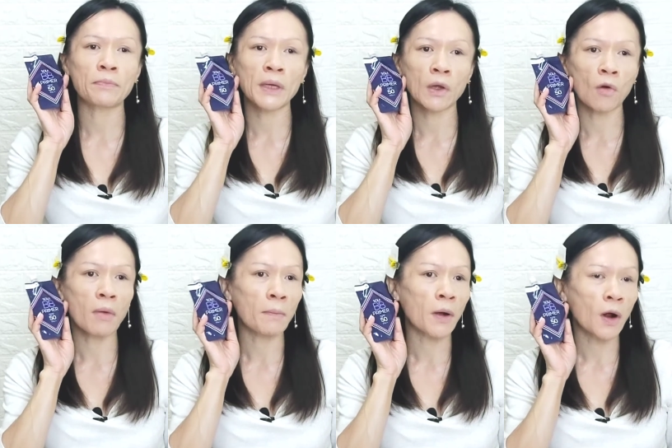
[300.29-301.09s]
ผิว
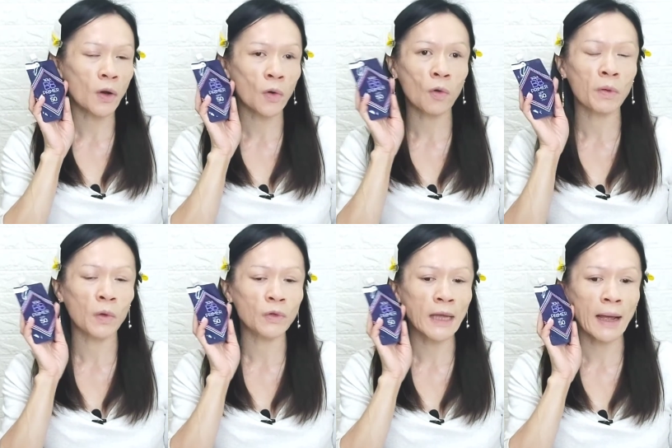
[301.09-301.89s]
แบบโกรผิ
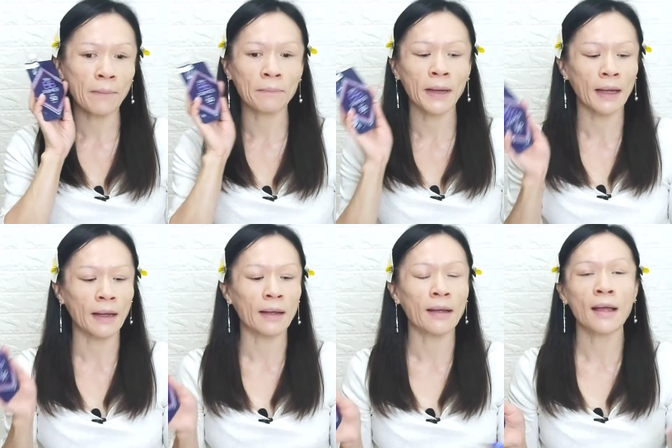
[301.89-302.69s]
วฉ่ำนะ
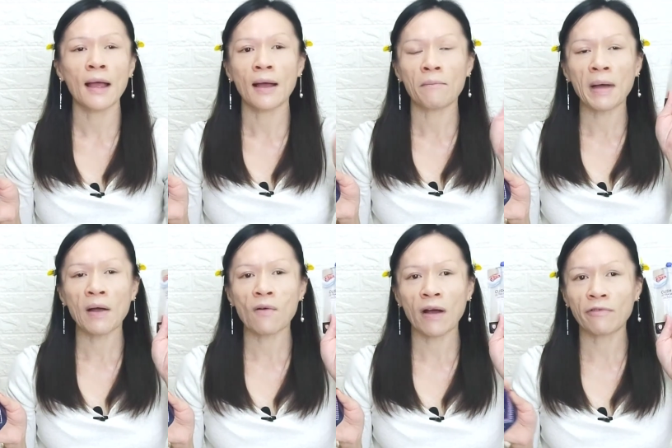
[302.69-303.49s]
คะมา
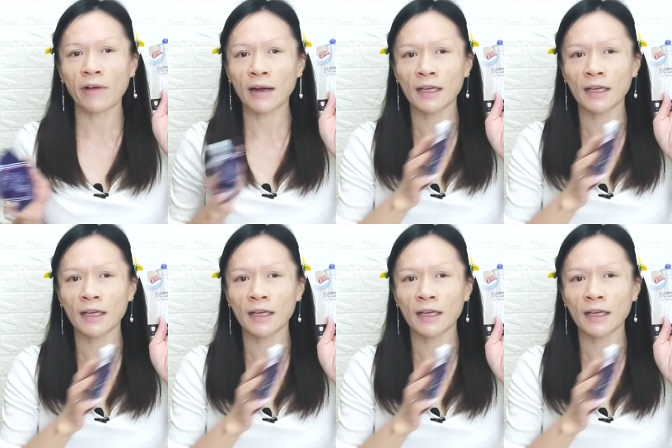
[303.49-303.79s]
กกว่าฝั่ง